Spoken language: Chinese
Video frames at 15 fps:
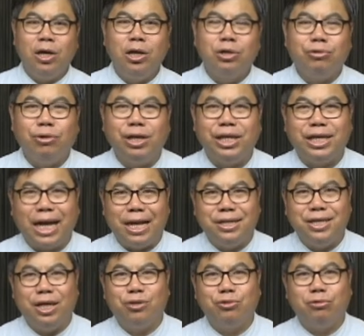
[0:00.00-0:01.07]
所以感
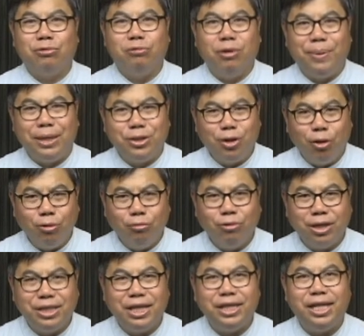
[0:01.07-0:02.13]
谢主，我们透
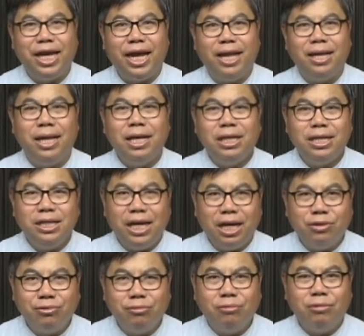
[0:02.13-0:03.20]
过今天。耶
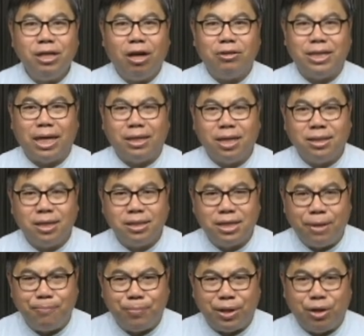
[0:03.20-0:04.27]
稣要讲的这
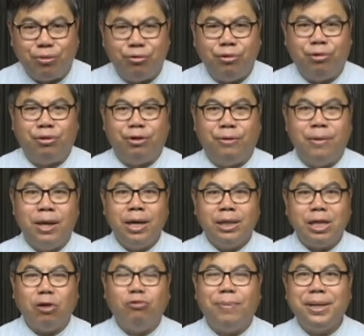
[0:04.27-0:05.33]
些比喻，
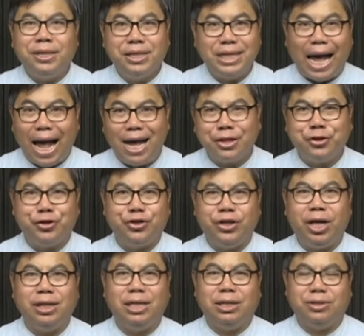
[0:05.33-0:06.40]
让我们扎实
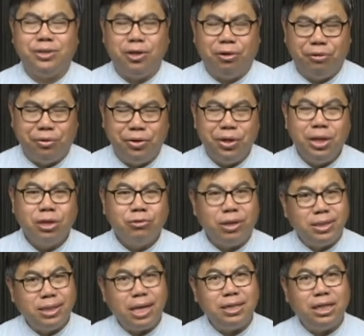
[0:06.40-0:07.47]
的领受。所以
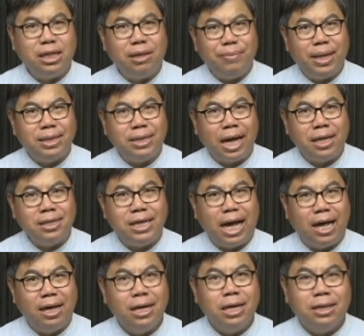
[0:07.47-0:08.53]
圣经里面常
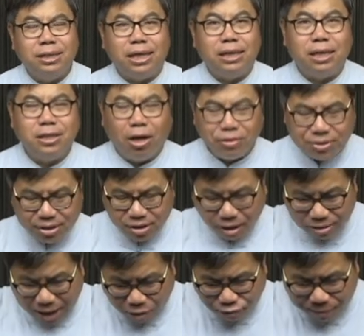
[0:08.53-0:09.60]
讲，神的道是
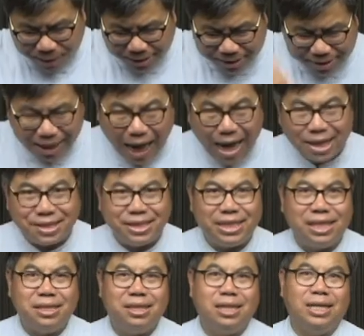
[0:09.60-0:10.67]
要让我们扎
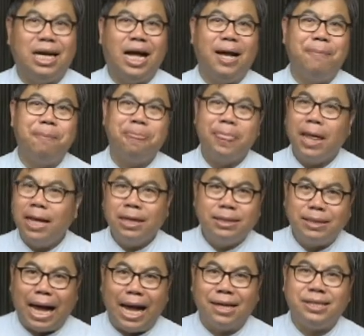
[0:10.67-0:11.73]
心的啊，
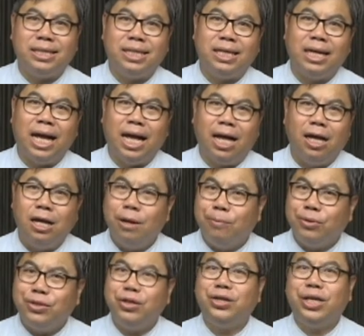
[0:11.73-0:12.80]
扎心啊，
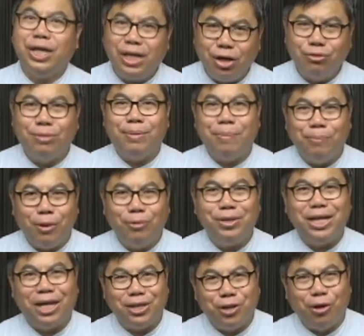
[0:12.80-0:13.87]
不是听了我们猛
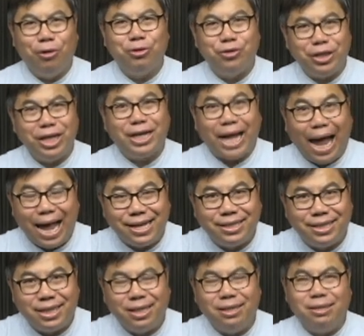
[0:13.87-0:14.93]
点头觉得开
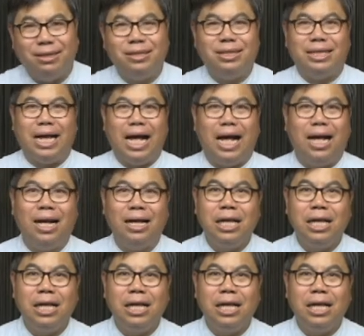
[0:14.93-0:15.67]
心而已啊。